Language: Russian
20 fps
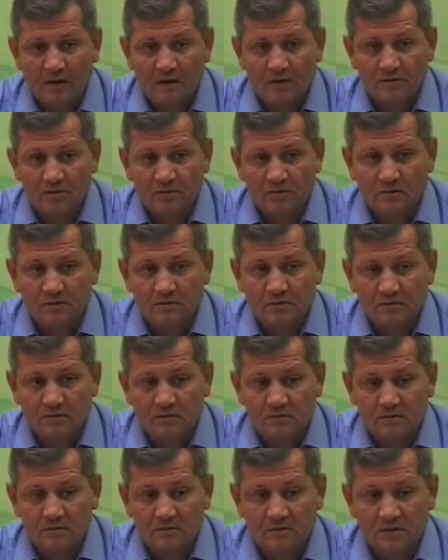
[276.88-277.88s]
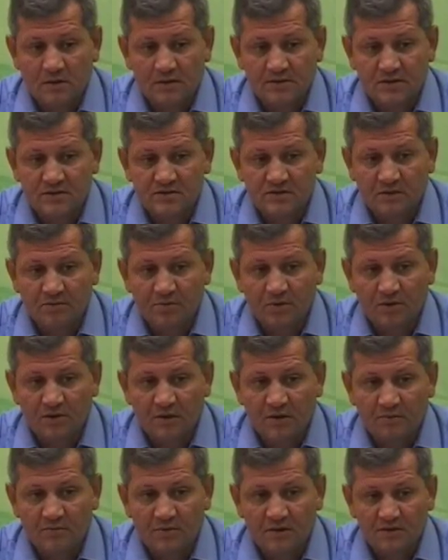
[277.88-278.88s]
Но э, отец
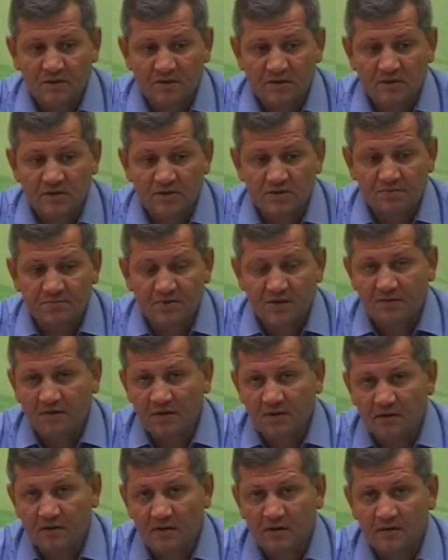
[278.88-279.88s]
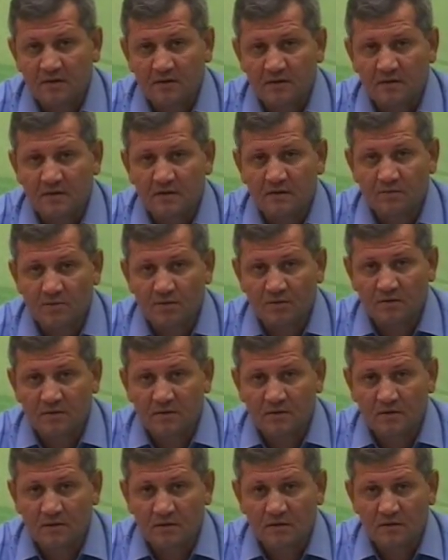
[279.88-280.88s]
ребенка имеет такие же права, как и на
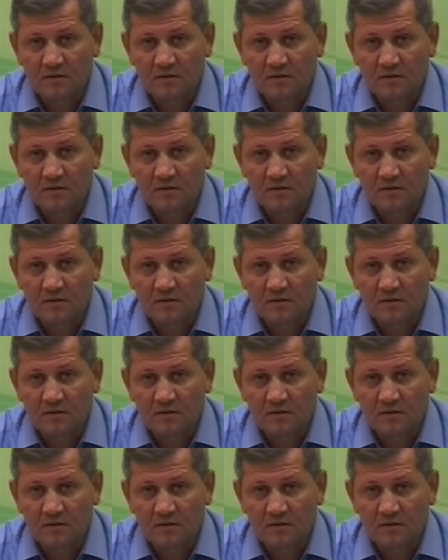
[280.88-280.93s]
ребенка.